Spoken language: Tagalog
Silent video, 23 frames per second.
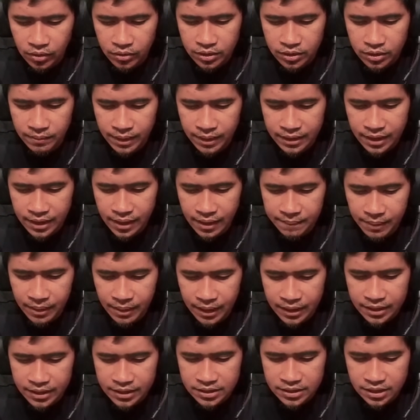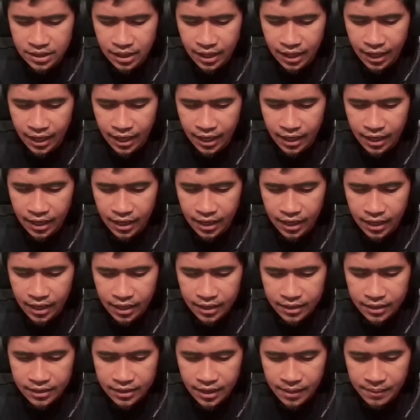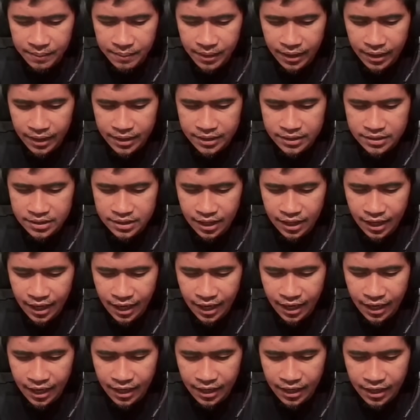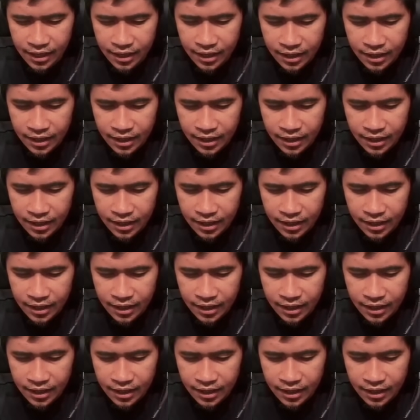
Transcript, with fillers: oh di ba? Napaka-easy lang. Napaka-easy lang.